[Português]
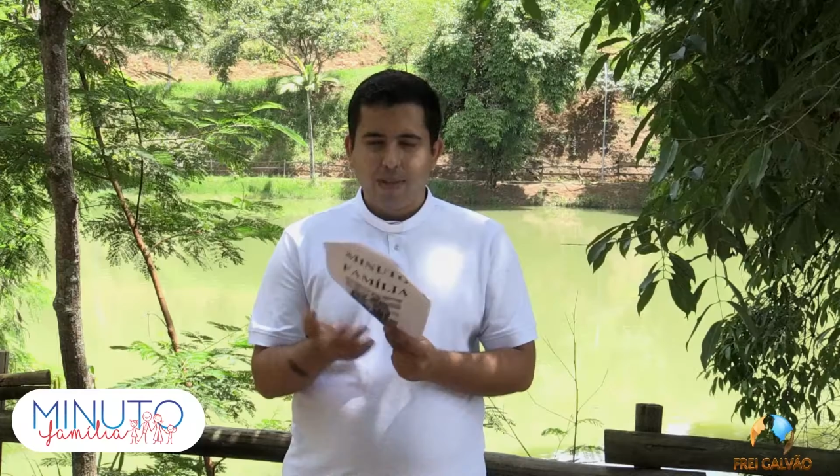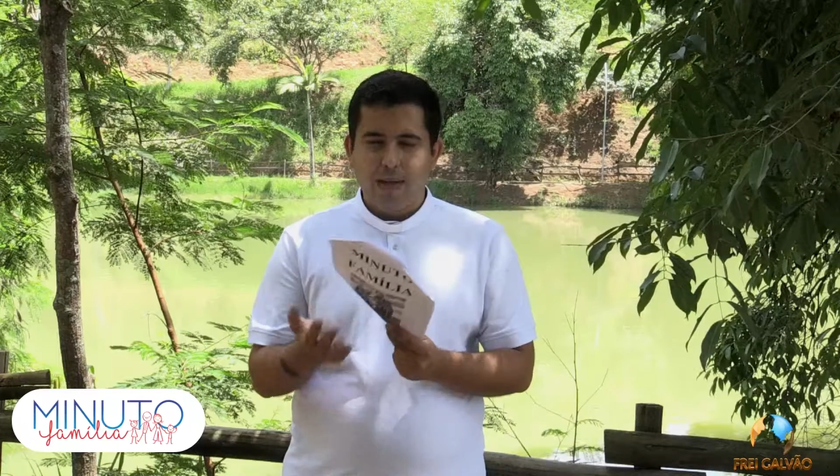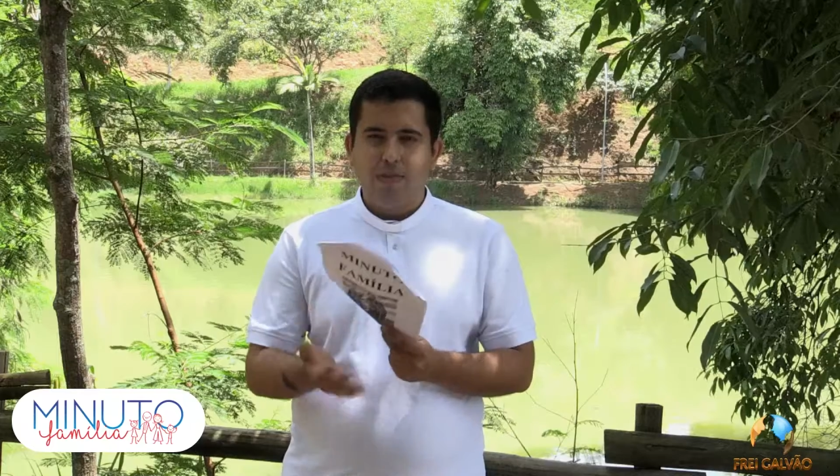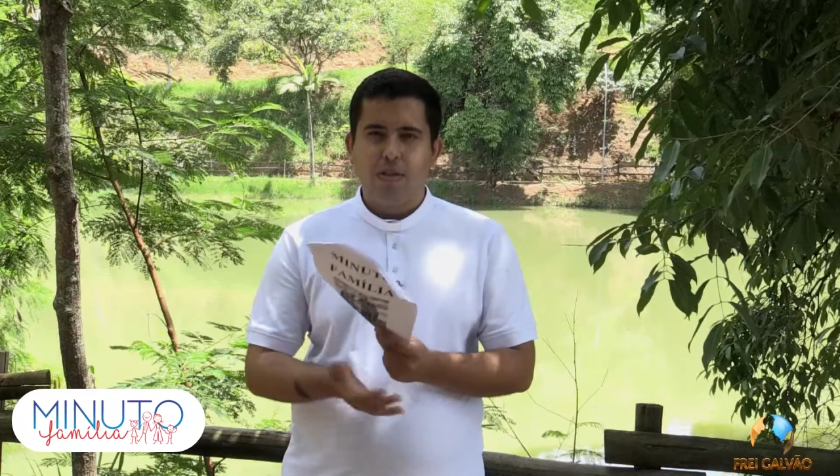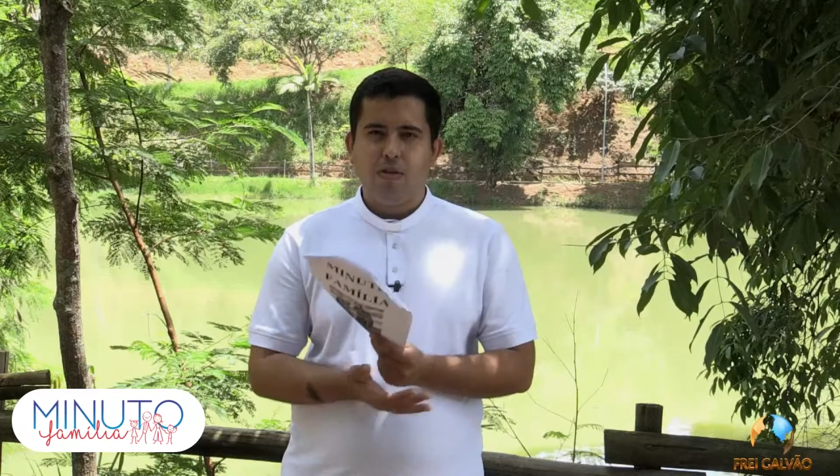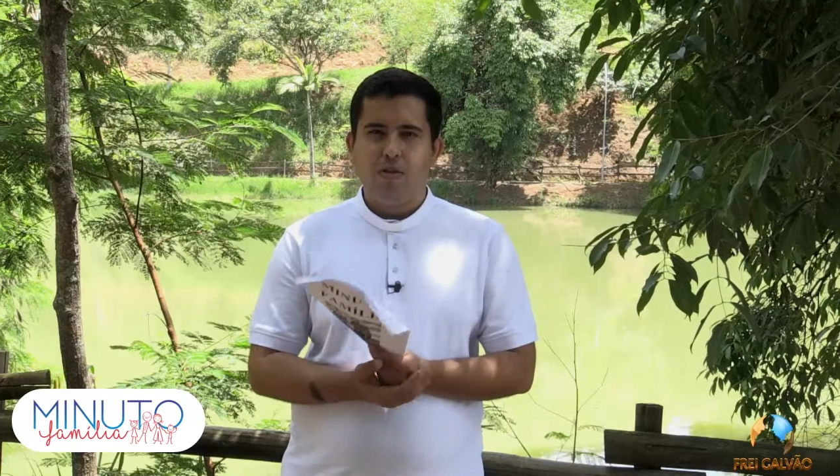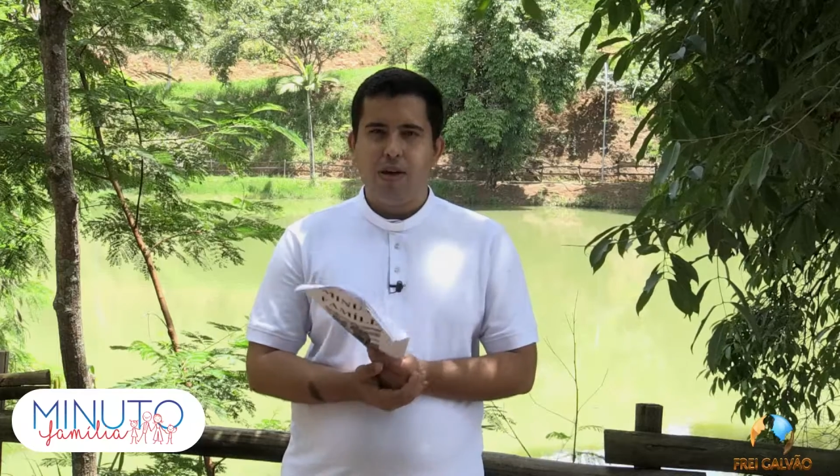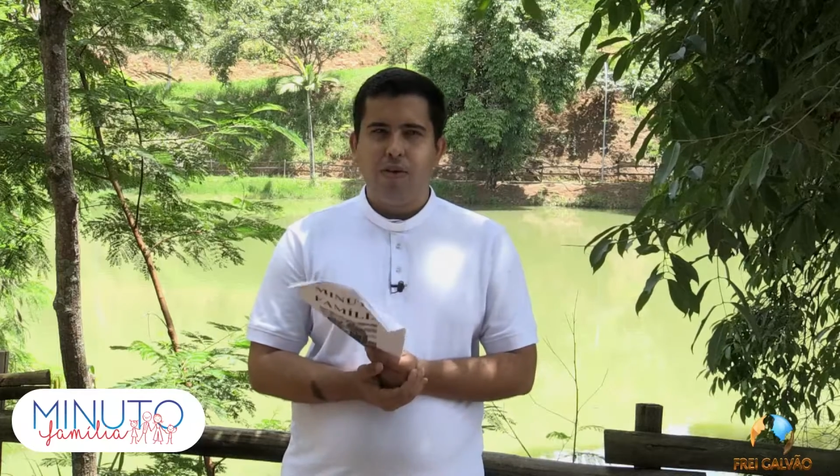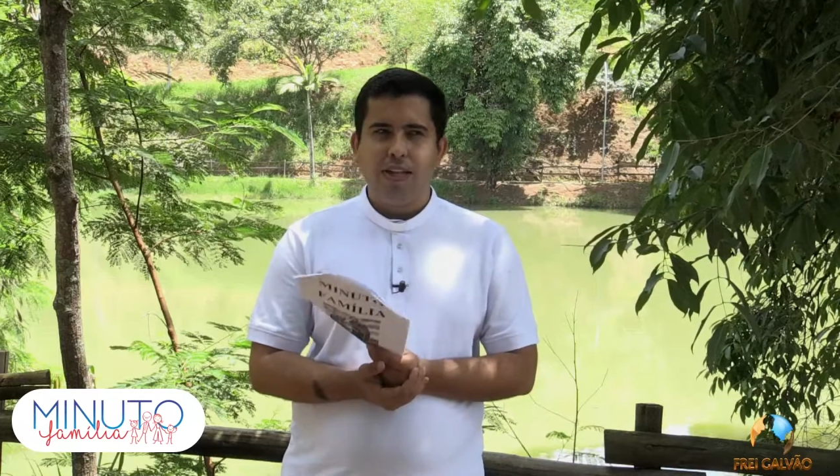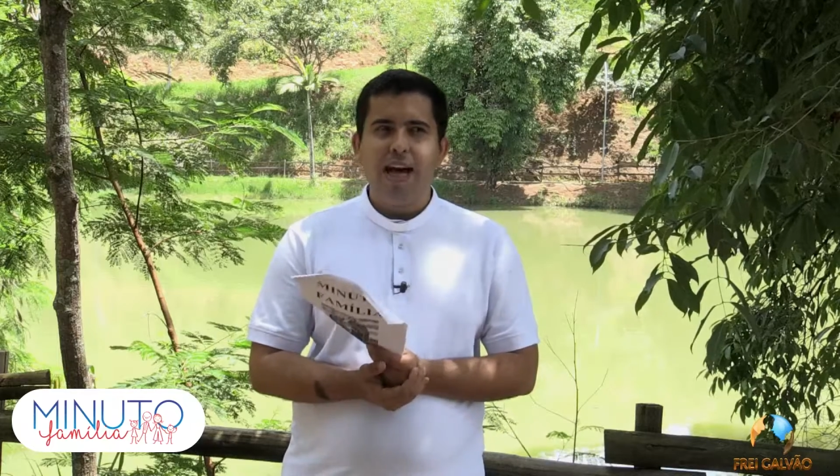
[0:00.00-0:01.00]
É preciso
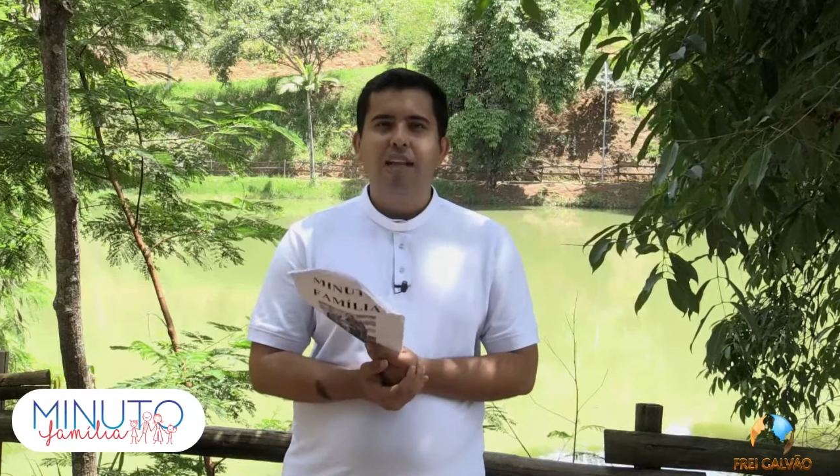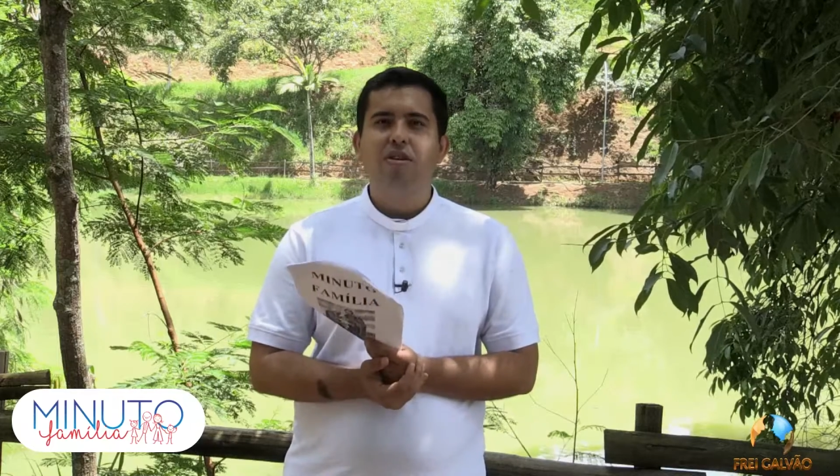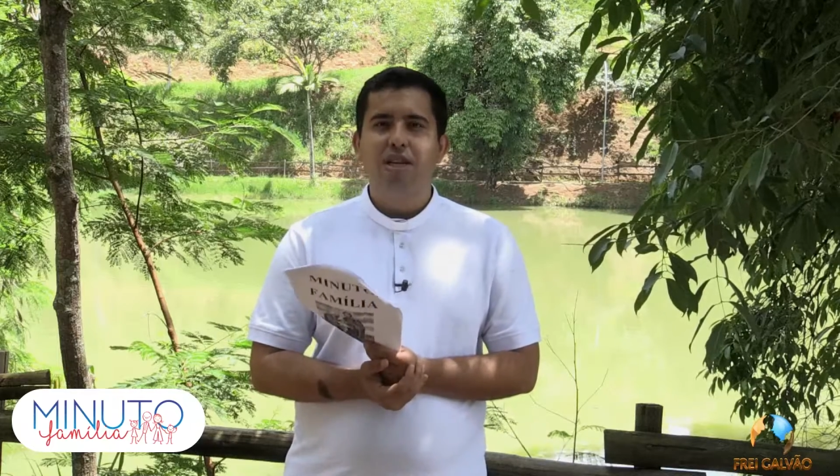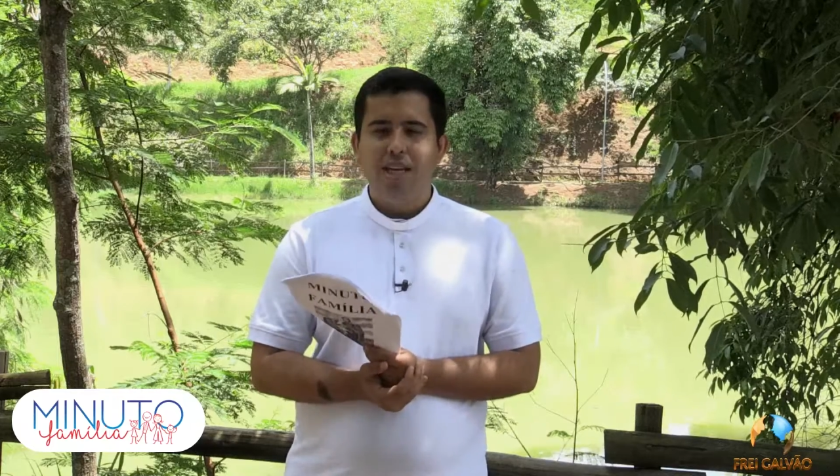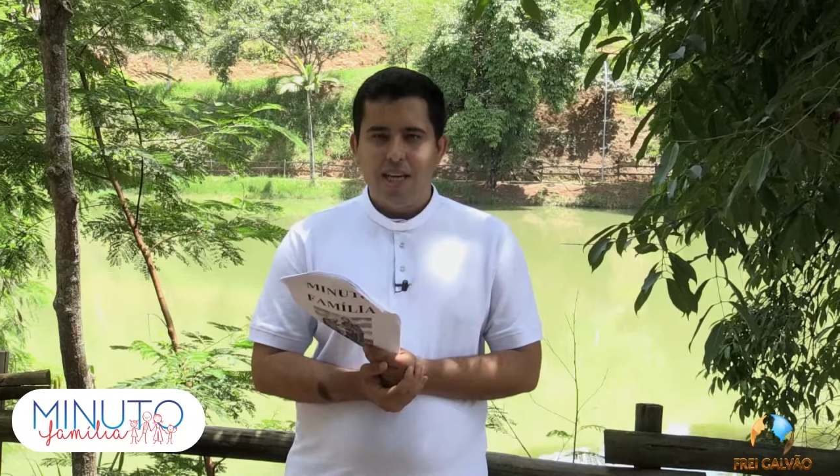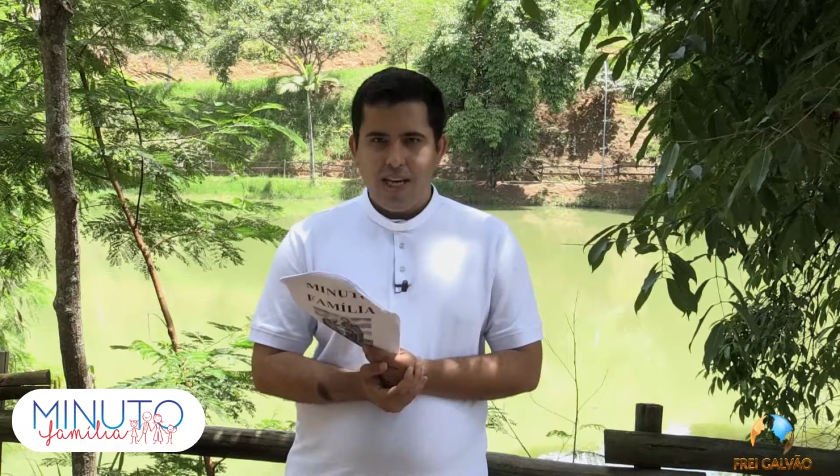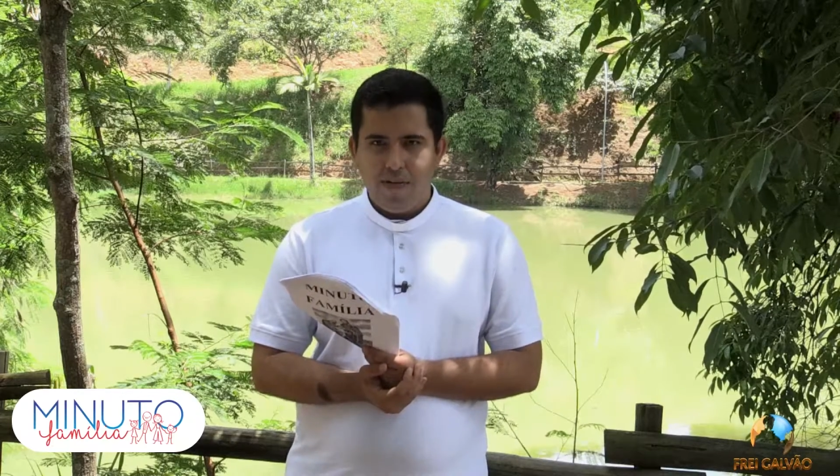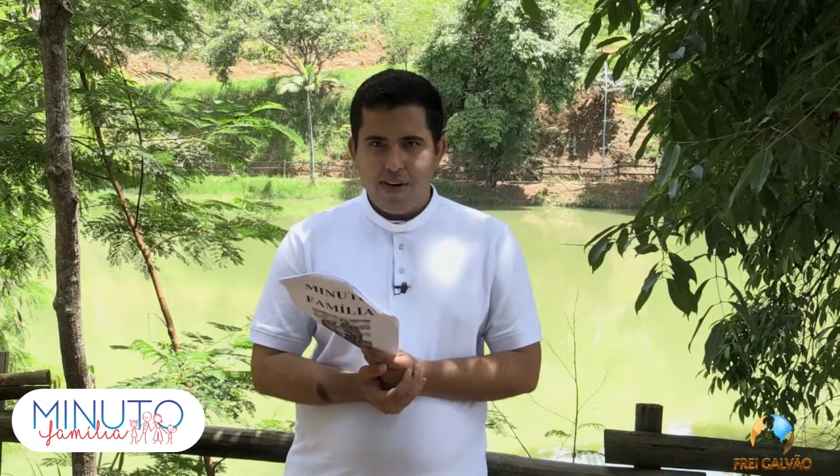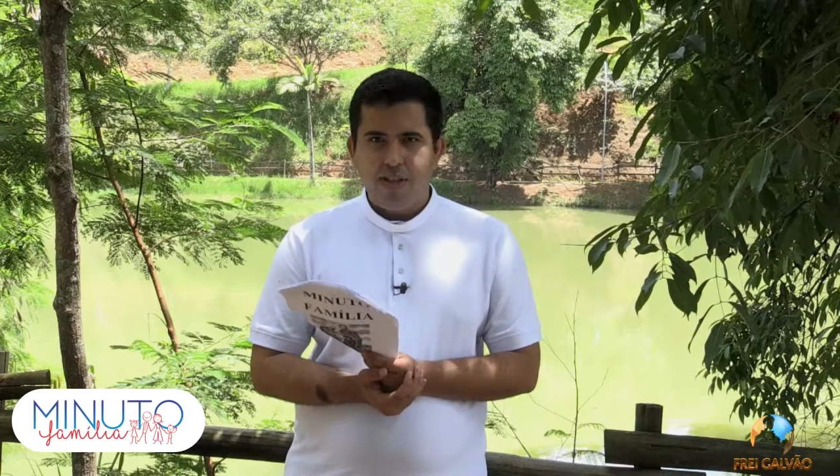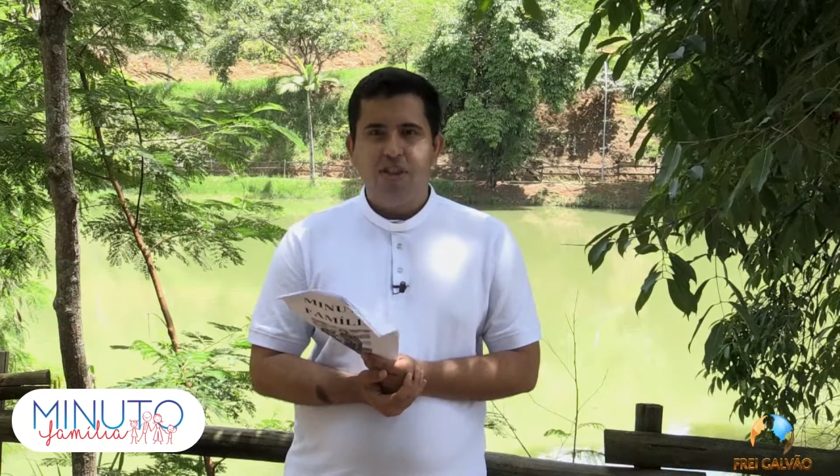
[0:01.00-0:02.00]
tomar cuidado,
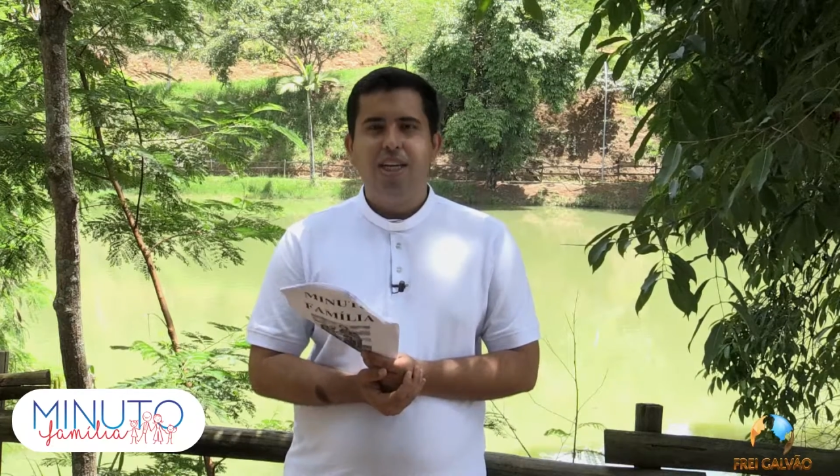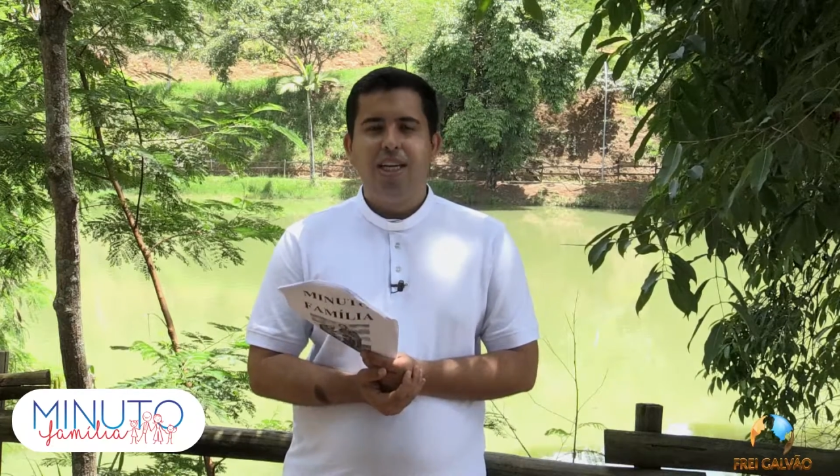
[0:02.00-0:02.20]
refletir